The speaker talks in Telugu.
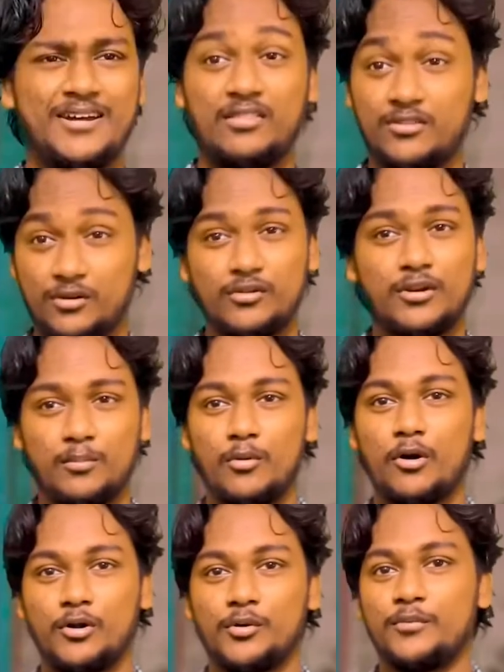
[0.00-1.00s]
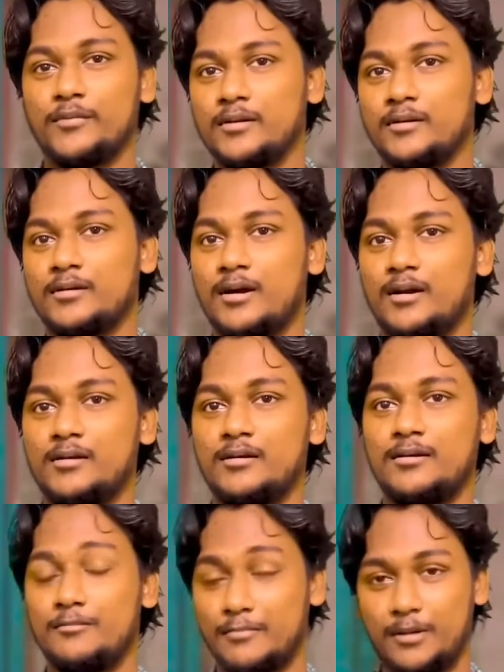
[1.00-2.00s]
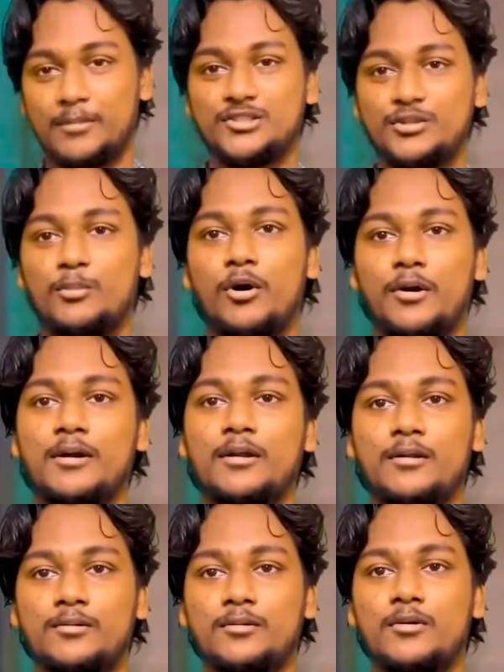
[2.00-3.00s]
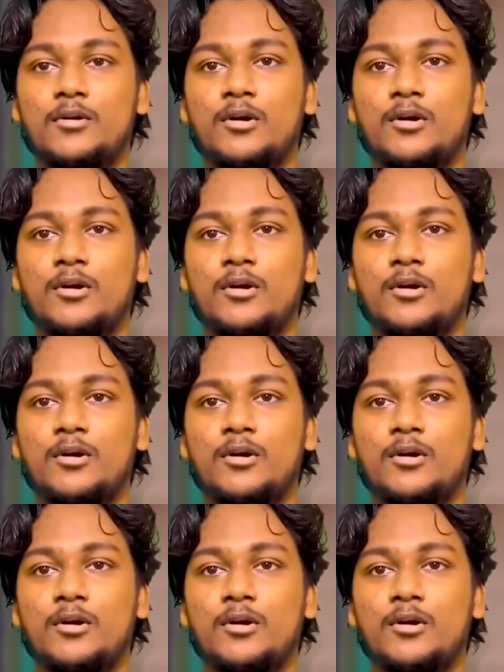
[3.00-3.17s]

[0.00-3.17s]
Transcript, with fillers: ఇక్కడ అందరితోనే బాండింగ్ ఉండేది కానీ మన మధ్య బాండింగ్ లేదు